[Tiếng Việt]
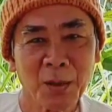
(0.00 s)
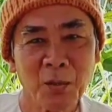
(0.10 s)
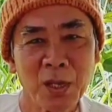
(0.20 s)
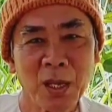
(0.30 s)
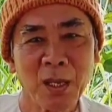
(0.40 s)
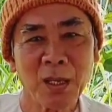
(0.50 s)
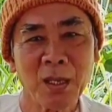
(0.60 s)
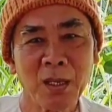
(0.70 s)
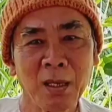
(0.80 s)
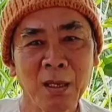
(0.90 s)
thì quý
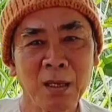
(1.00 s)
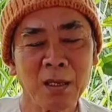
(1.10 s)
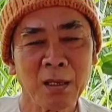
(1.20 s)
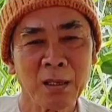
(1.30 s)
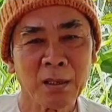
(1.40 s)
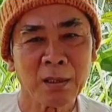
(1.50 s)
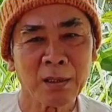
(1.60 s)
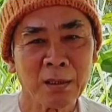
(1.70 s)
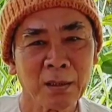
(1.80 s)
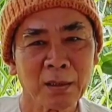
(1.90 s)
vị
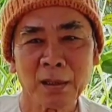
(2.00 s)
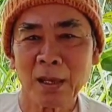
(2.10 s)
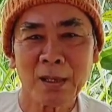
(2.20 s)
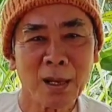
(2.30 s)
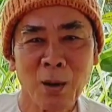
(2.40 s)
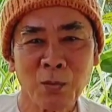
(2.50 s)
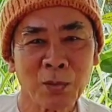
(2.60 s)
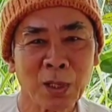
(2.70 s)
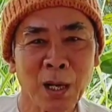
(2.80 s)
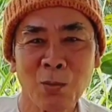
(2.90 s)
kiểu như
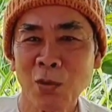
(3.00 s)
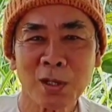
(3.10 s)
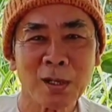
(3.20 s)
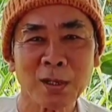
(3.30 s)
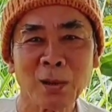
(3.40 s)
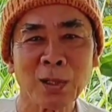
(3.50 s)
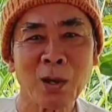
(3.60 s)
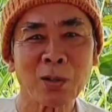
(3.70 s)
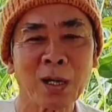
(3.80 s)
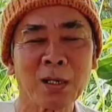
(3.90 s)
không không có đường nào
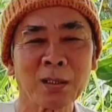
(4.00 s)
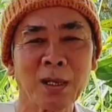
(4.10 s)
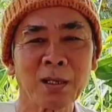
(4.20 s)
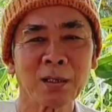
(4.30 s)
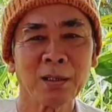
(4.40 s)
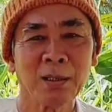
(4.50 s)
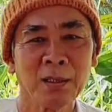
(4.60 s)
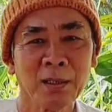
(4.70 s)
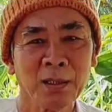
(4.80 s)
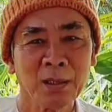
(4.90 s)
tháo ra được trơn
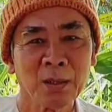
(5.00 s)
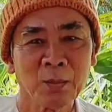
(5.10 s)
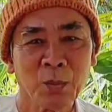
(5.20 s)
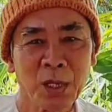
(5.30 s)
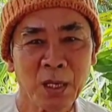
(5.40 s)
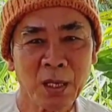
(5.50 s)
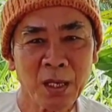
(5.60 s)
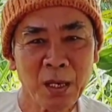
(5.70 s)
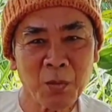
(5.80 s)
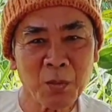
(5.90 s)
bởi
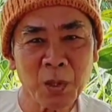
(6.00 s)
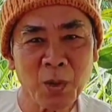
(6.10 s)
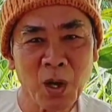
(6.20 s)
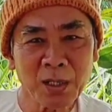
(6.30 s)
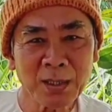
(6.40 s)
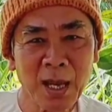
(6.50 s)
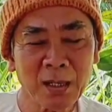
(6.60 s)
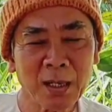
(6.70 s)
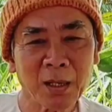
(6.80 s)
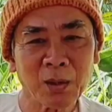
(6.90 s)
vì khi mà mình bỏ cái
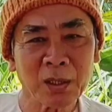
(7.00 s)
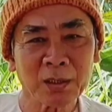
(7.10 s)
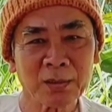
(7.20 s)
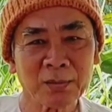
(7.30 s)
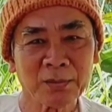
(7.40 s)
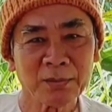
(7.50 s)
xác này rồi đó